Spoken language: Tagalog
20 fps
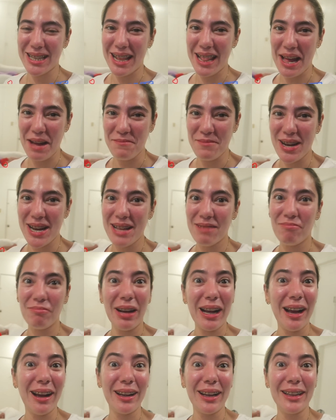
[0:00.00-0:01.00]
salamat.
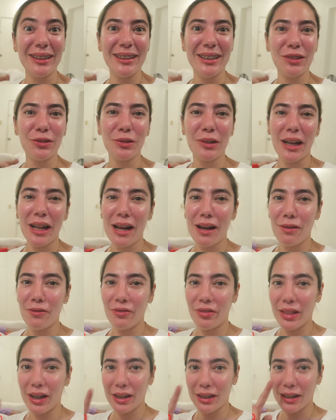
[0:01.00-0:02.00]
Hanggang dito na lang ang
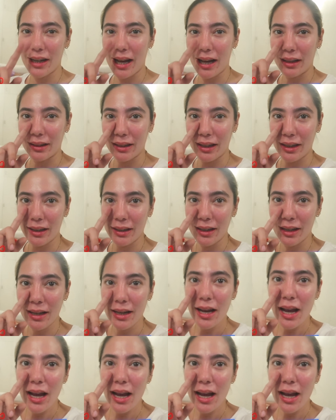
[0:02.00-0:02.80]
vlog natin.